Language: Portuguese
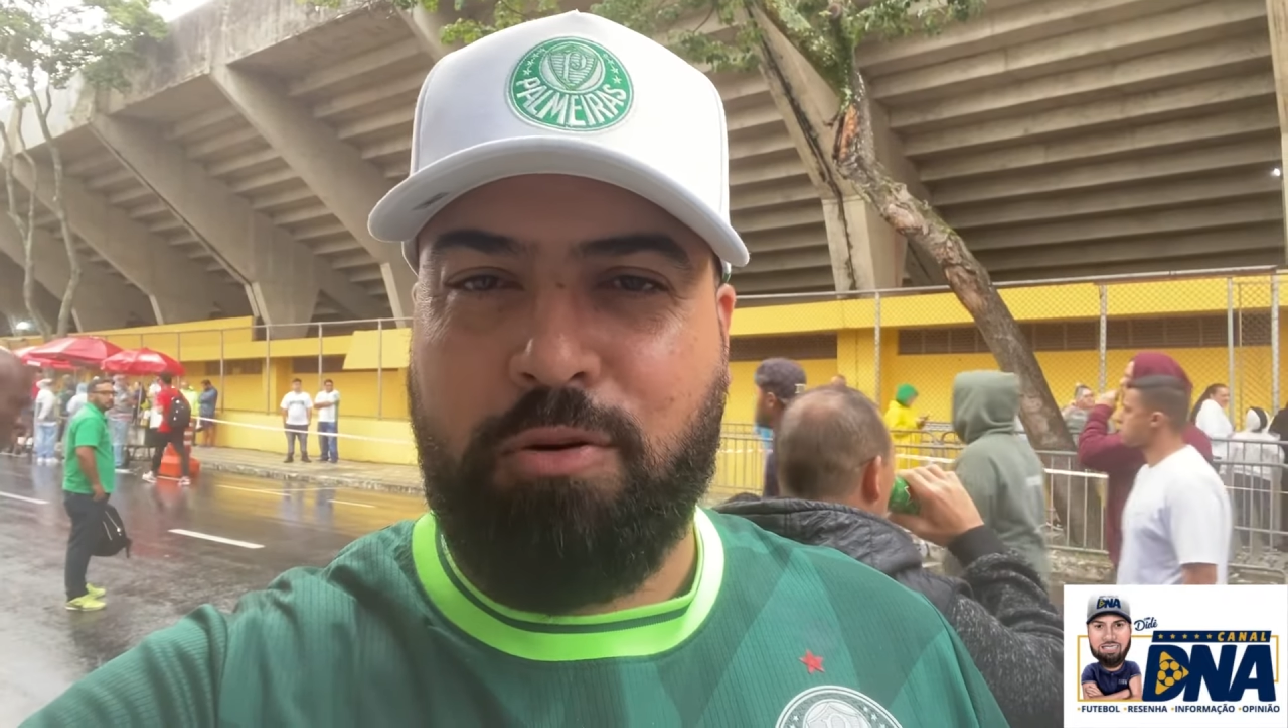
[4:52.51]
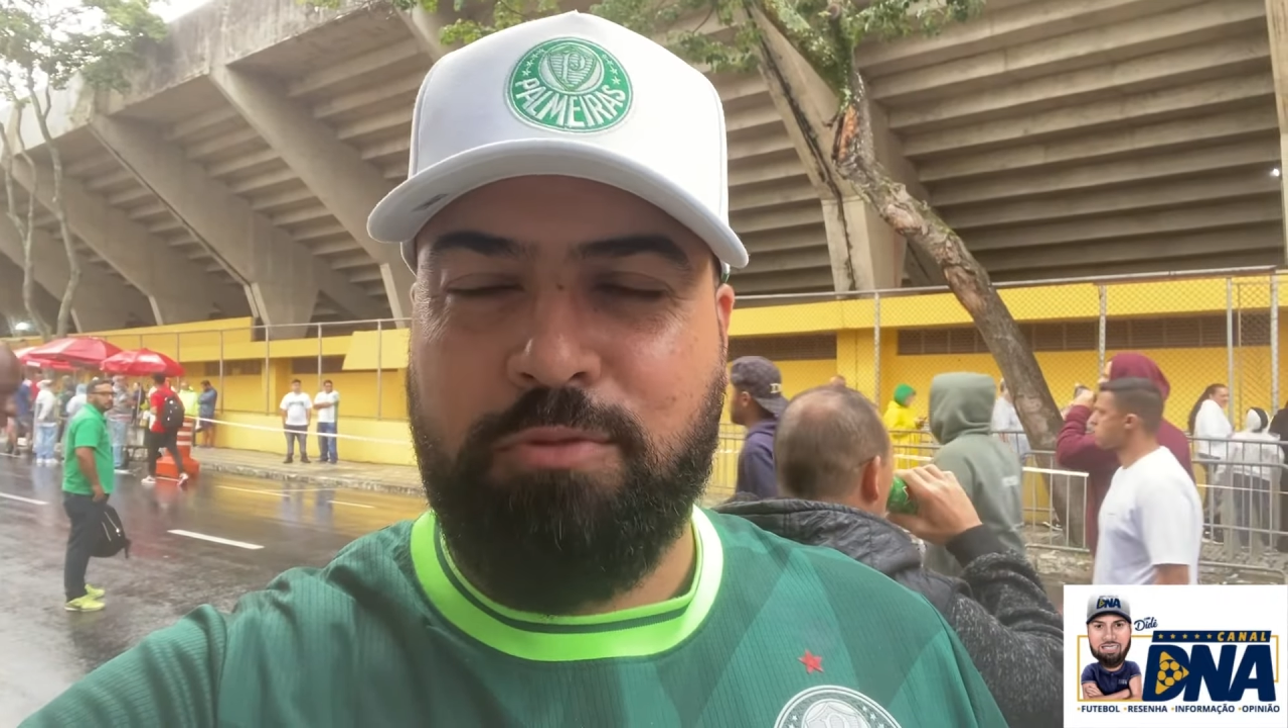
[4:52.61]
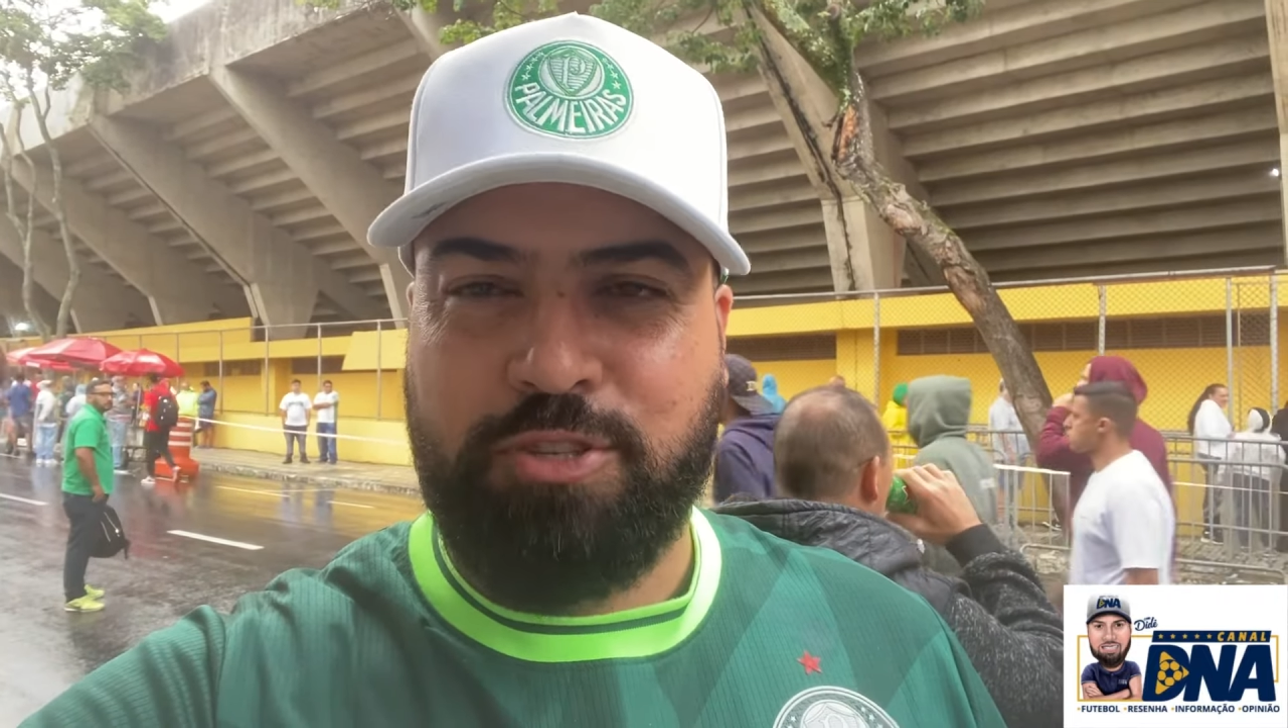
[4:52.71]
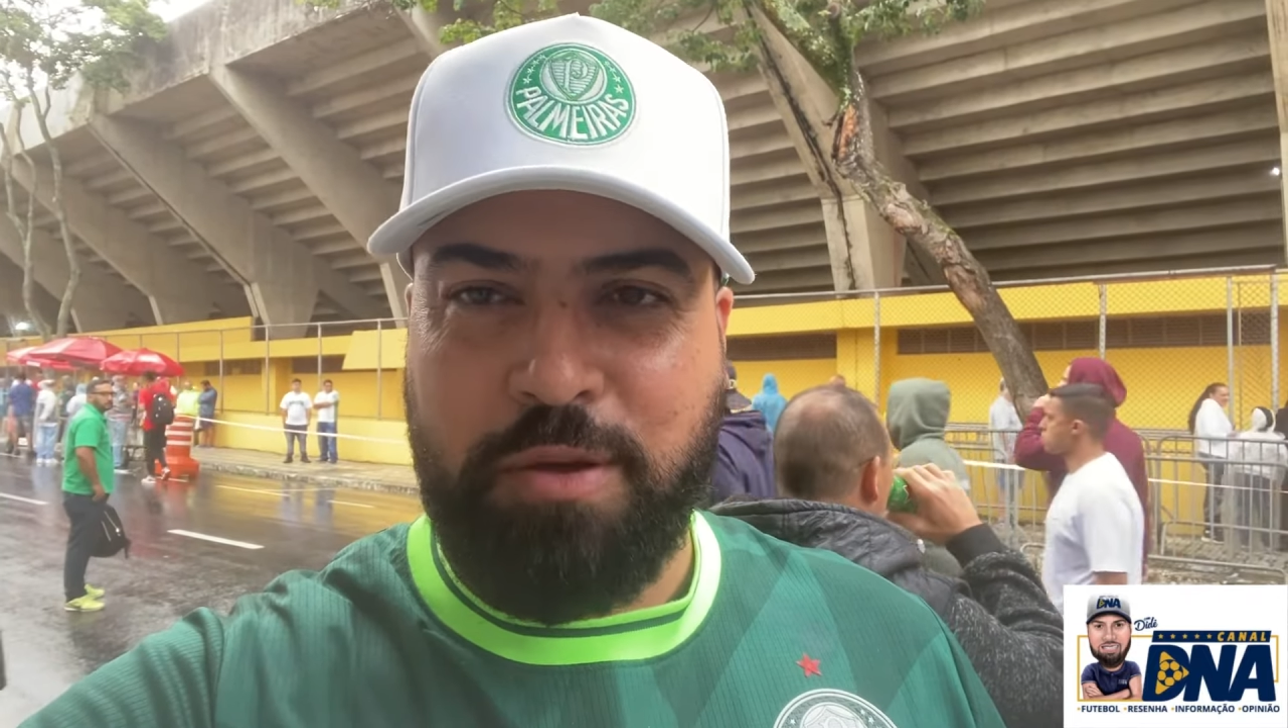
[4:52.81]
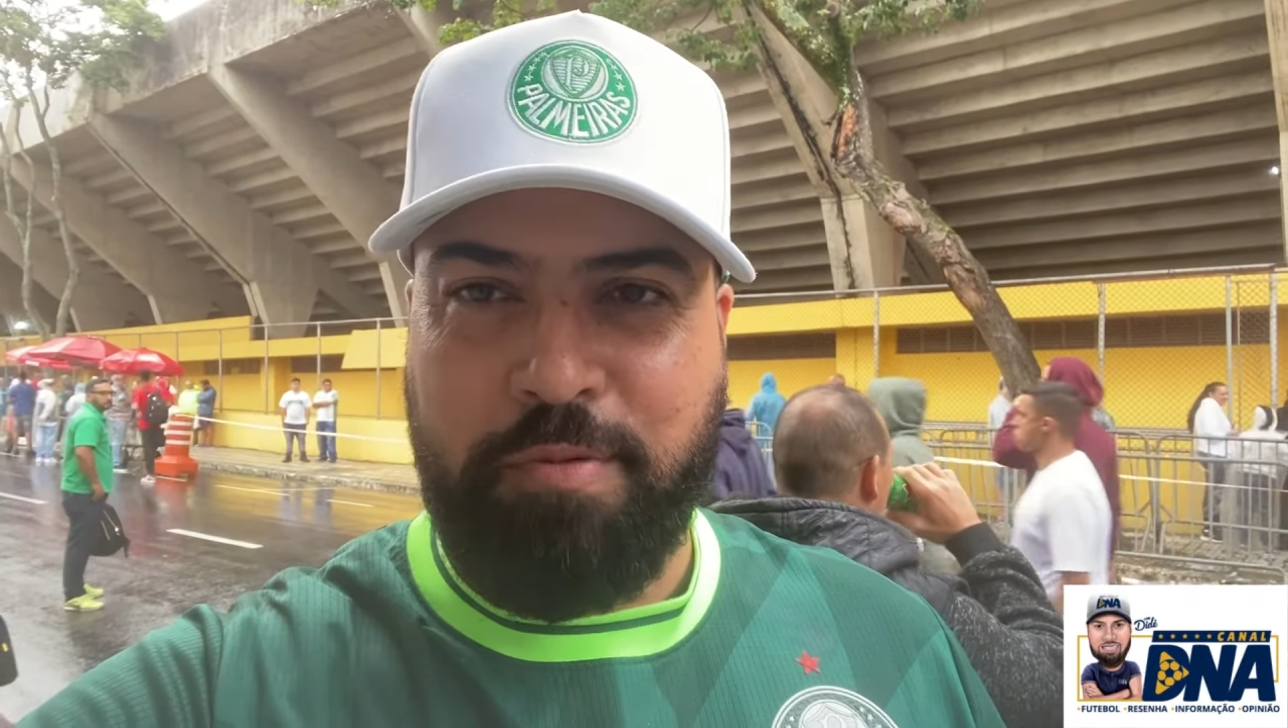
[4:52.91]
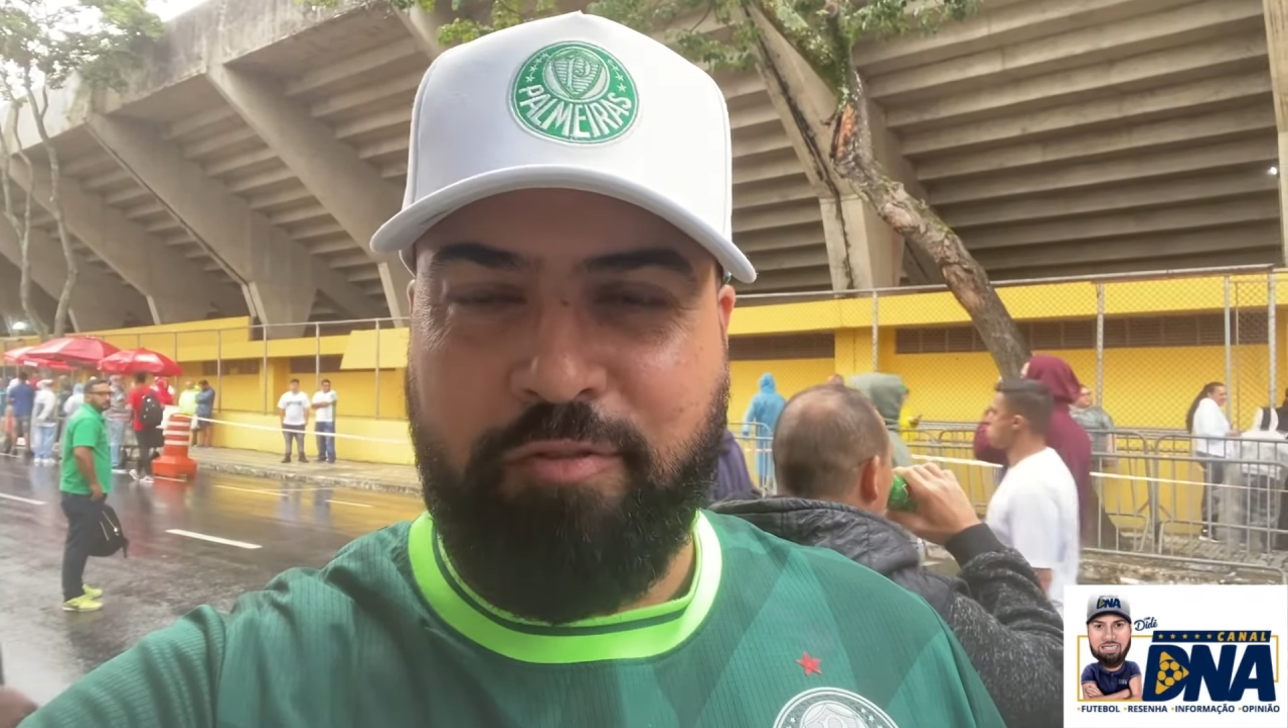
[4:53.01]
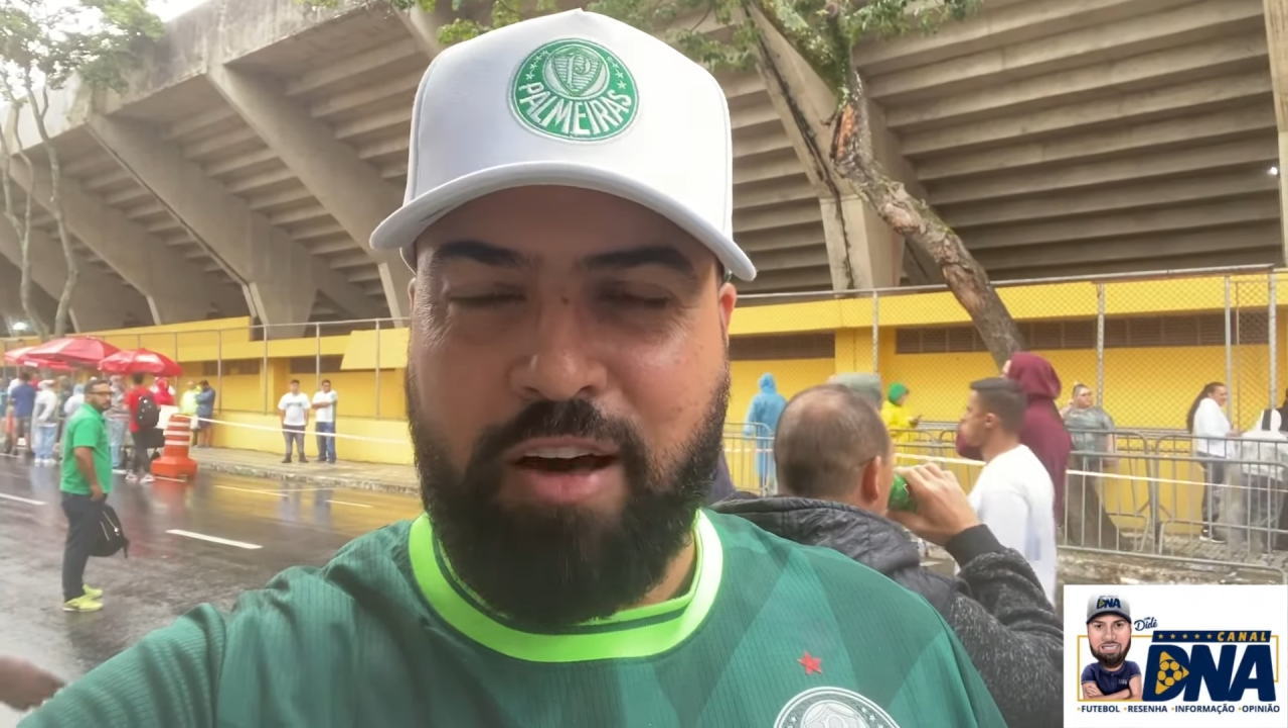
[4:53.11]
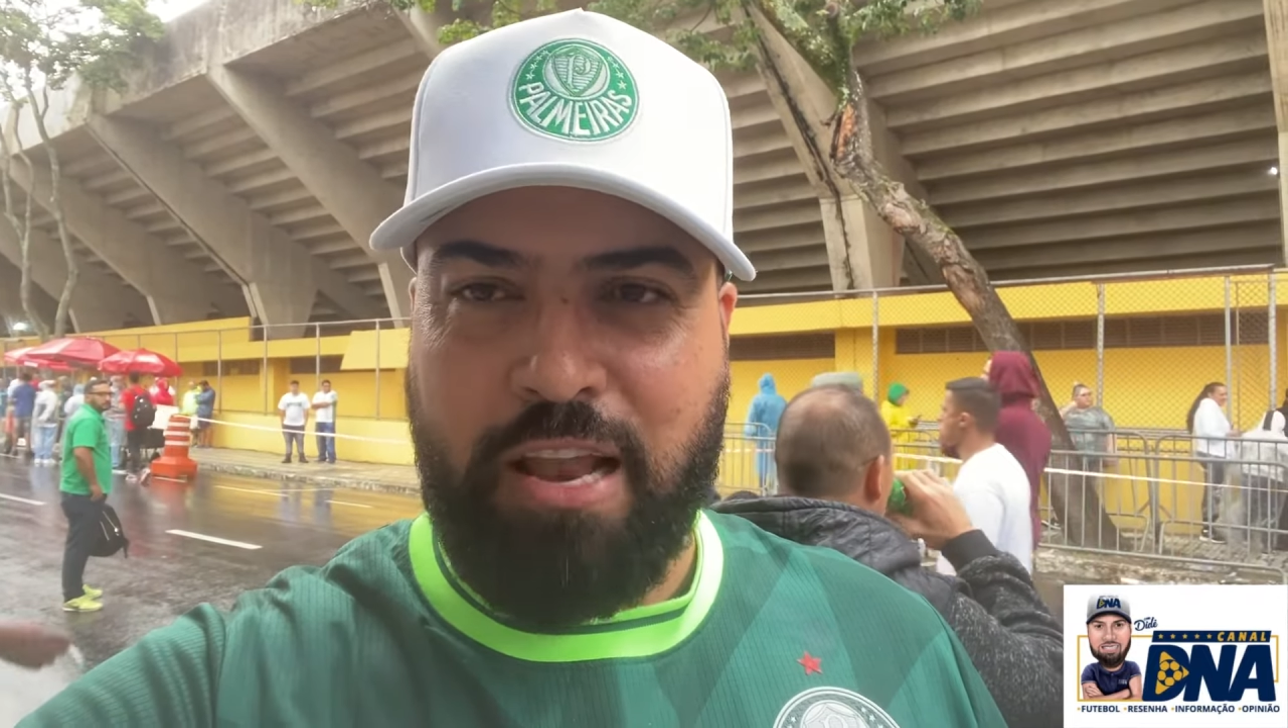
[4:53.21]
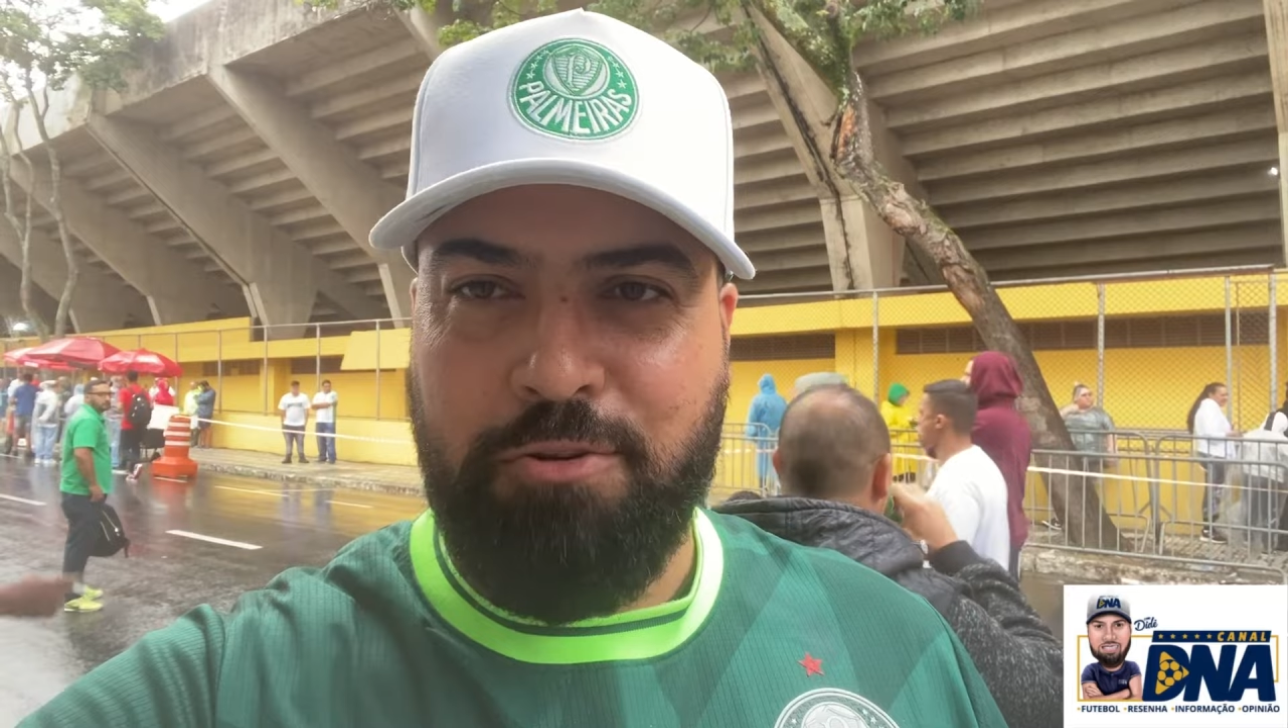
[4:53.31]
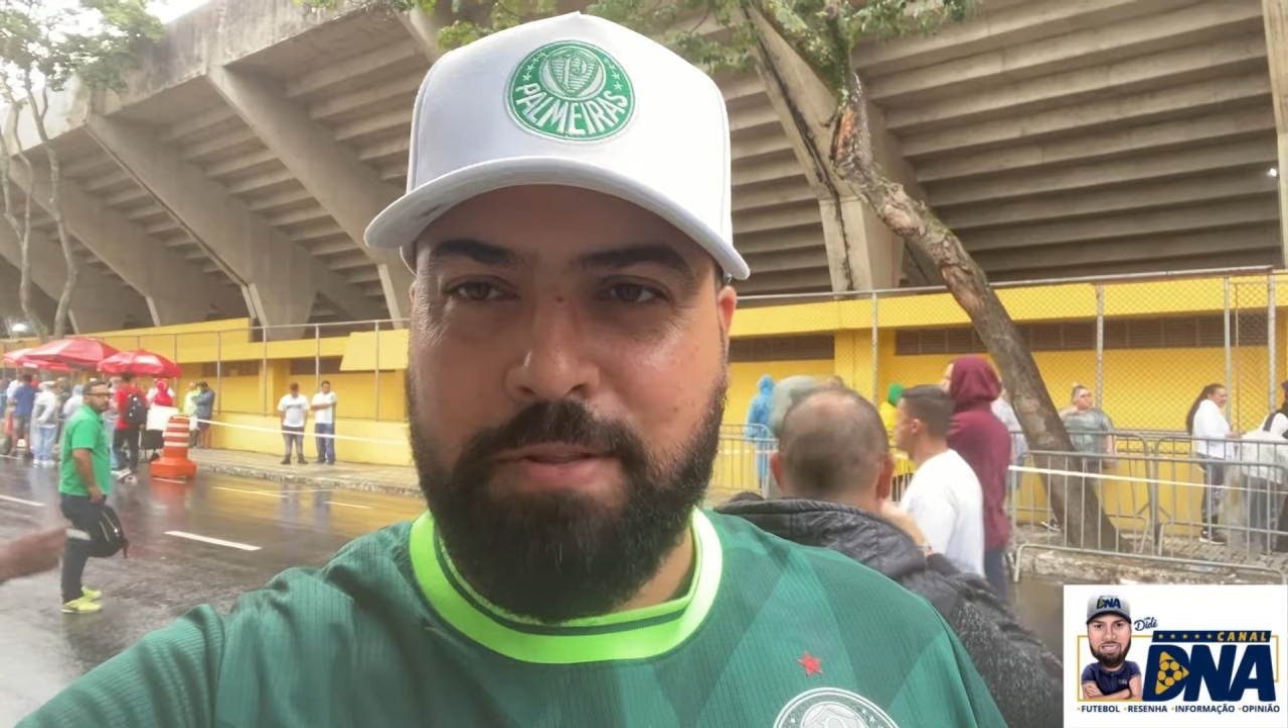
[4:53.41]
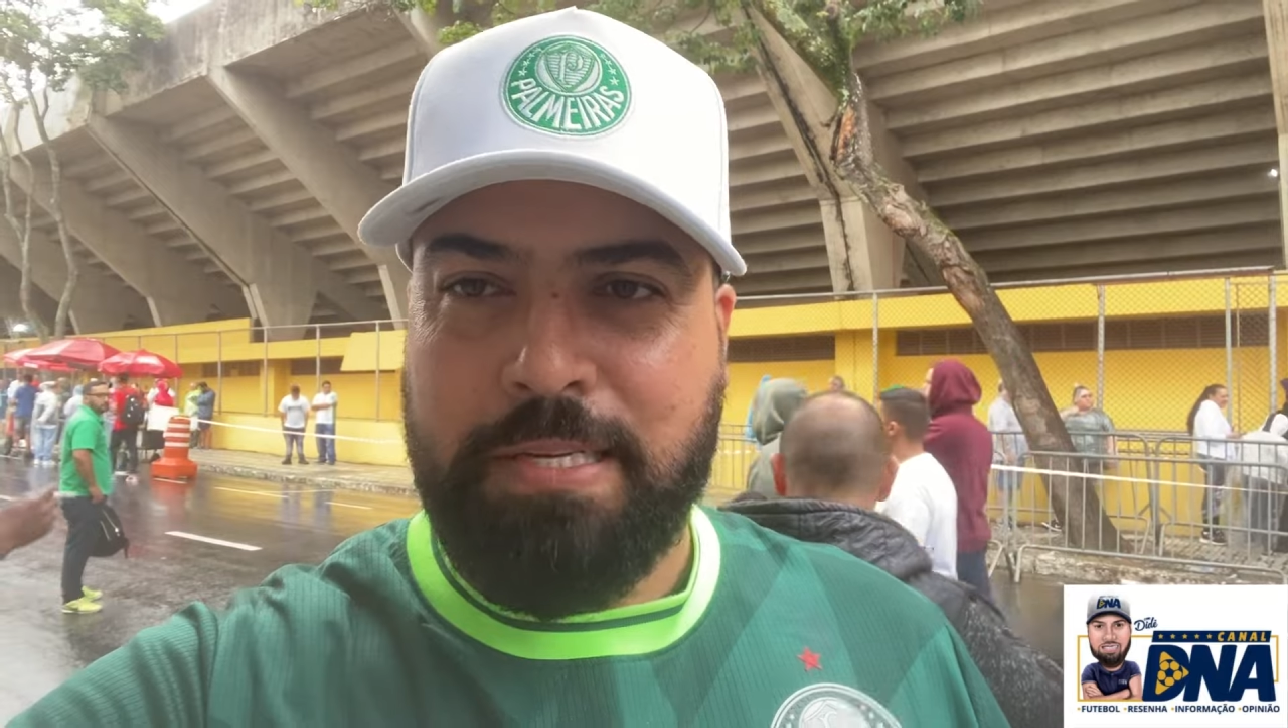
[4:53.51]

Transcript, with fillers: como eu sempre falo.